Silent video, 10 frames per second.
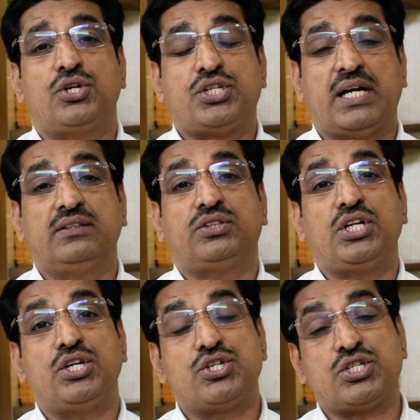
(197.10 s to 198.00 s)

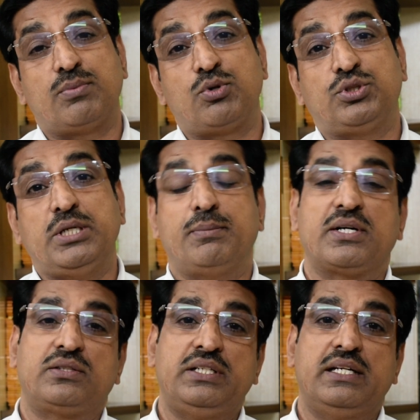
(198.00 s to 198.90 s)
शांति समृद्धि
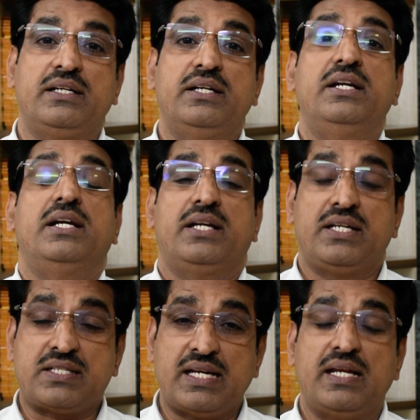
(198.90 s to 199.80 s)
बढ़ती है
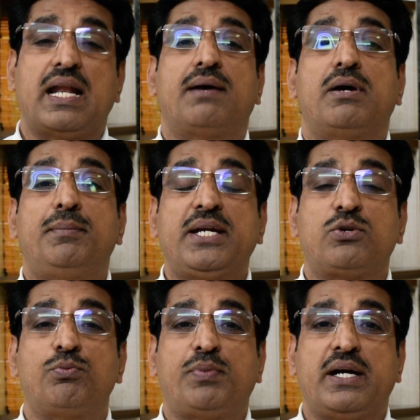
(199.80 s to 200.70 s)
इसके अलावा भी
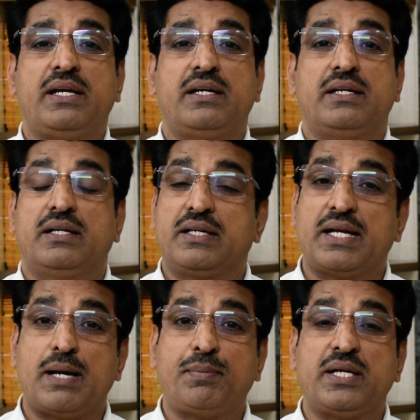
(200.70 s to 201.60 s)
एक उपाय है
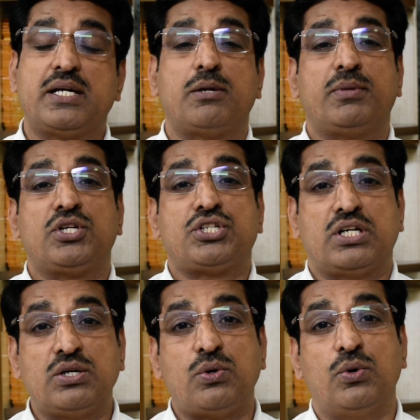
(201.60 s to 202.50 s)
अगर आपके घर में
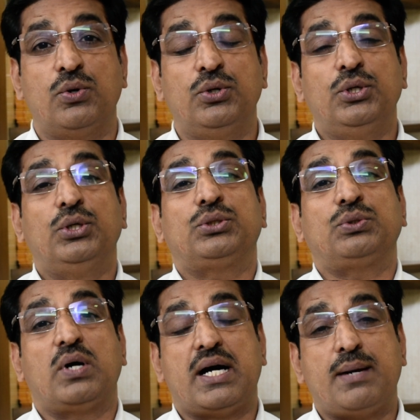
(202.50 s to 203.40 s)
शंख हो तो
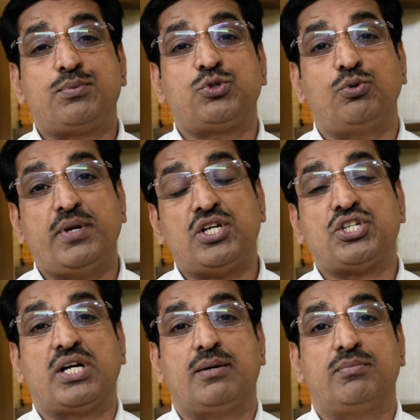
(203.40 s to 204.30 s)
आप सुबह
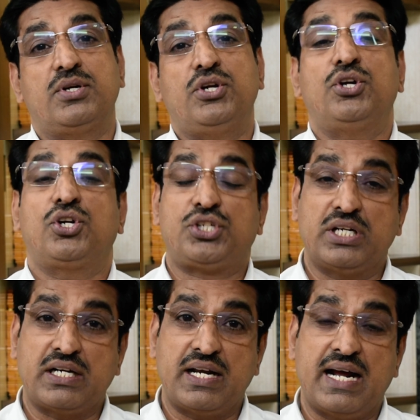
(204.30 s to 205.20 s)
शाम
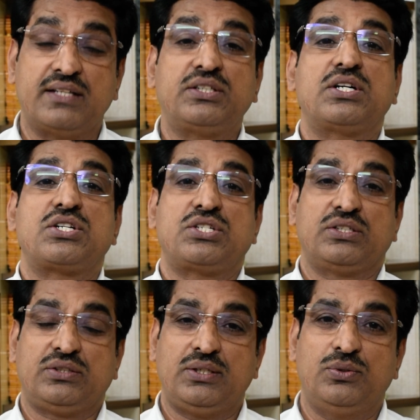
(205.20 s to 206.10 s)
शंखनाद कर
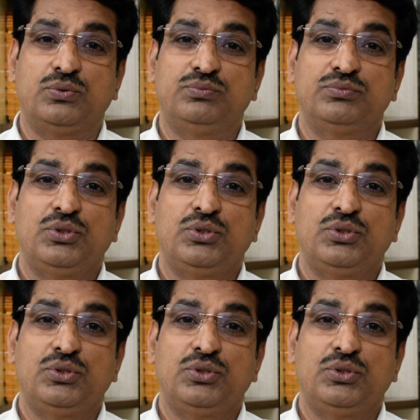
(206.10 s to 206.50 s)
सकते हो